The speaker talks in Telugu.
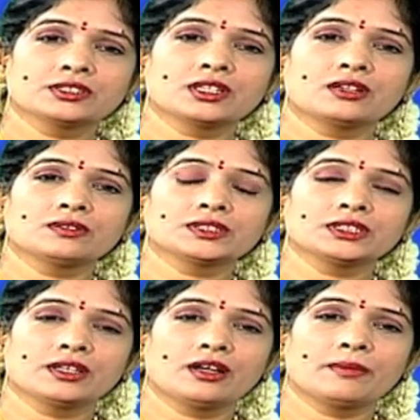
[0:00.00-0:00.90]
క్వశ్చన్స్ అలా
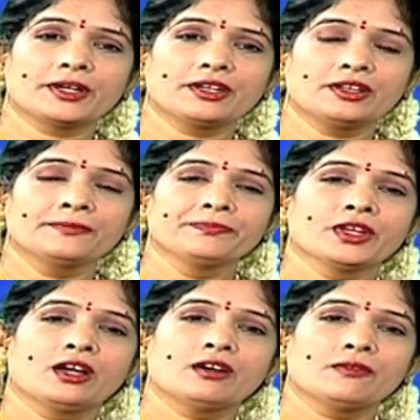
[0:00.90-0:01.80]
వస్తాయి కాబట్టి
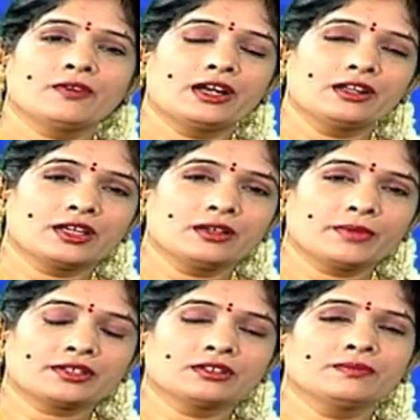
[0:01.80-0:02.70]
వాళ్ళకి
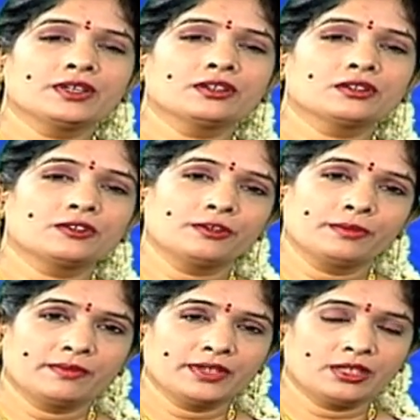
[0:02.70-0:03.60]
మొత్తం వర్క్ లోడ్
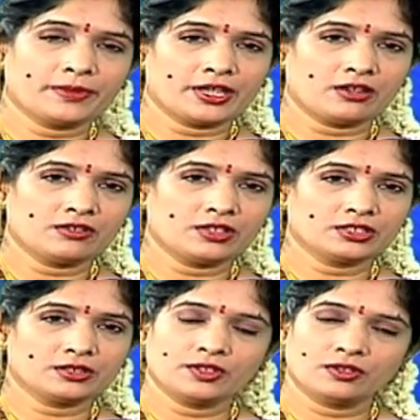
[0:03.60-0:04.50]
మీ మీద పడే
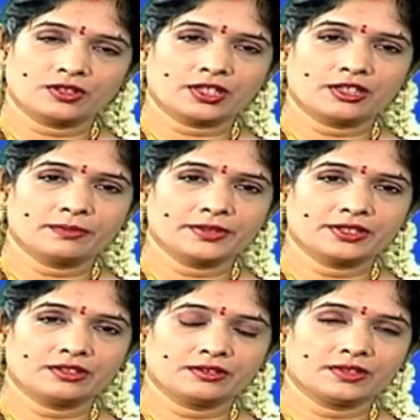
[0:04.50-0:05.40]
అవకాశము కొంత
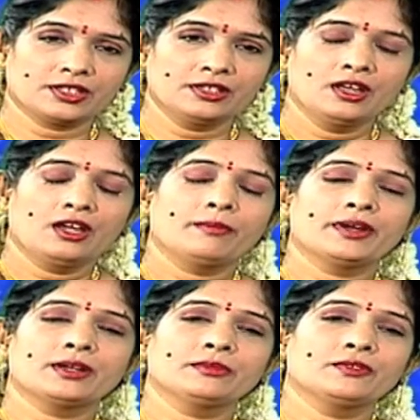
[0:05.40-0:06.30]
కనిపిస్తూ ఉంది
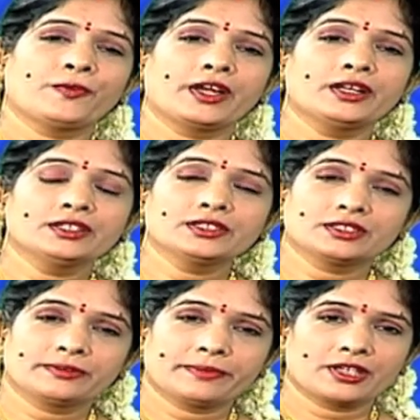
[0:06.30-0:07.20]
మనము
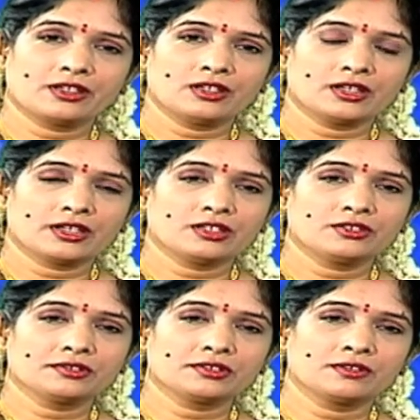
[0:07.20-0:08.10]
ఫైనాన్సెస్ పరంగా కనుక
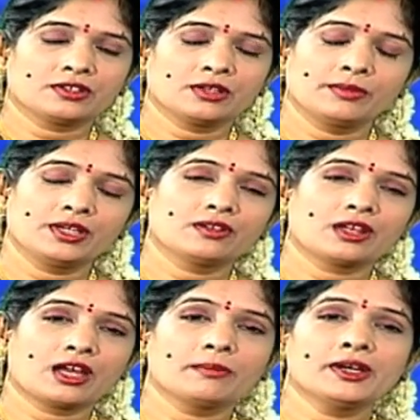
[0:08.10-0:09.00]
చూసుకుంటే మీకు
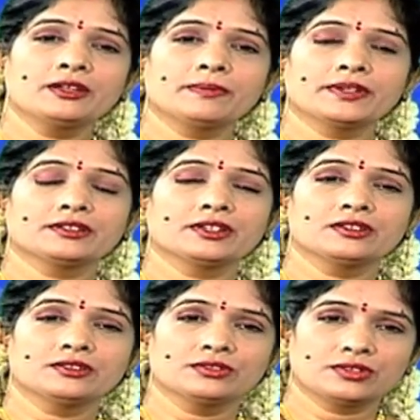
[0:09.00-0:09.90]
లాభాధిపతి
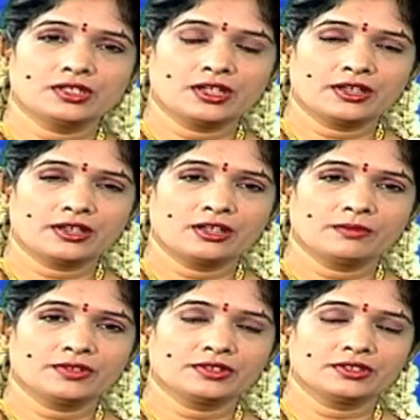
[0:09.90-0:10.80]
అయిన
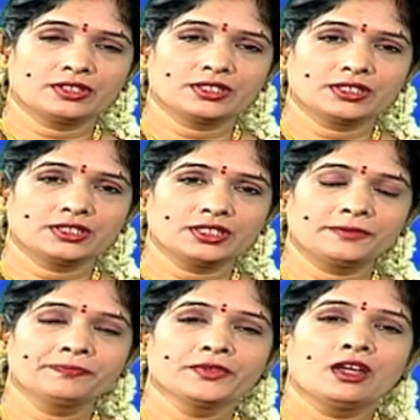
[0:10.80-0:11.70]
సూర్యనారాయణమూర్తి వచ్చేసేసి
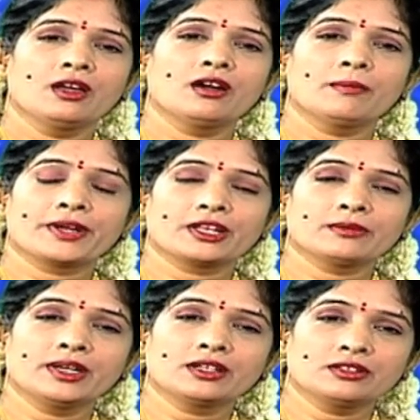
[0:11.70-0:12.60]

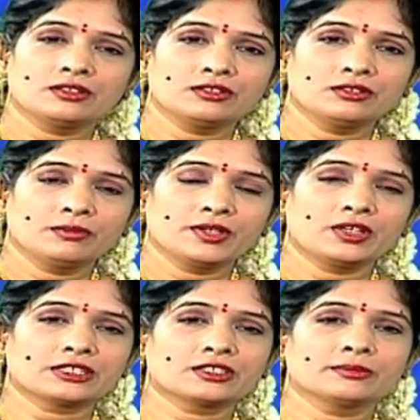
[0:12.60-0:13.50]
ప్రథమార్థంలో
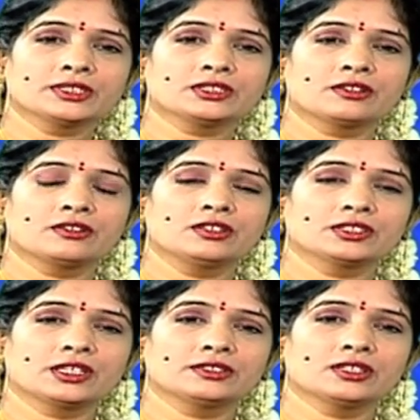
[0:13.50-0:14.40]
మీకు అష్టమ స్థానంలో
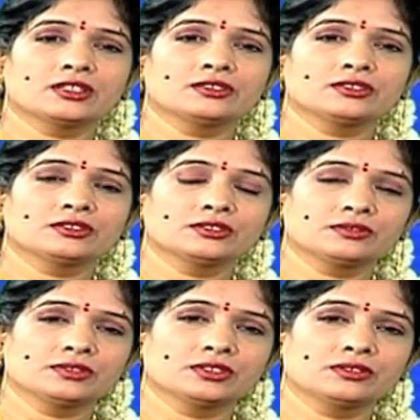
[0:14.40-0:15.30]
సంచారం చేస్తూ
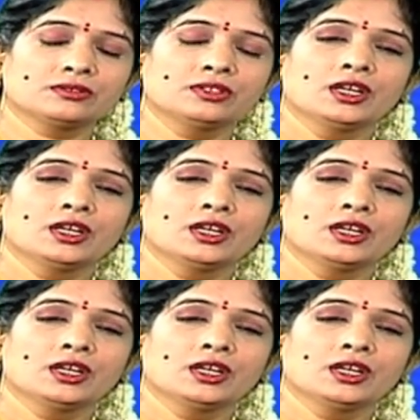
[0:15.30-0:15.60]
ఉన్నాడు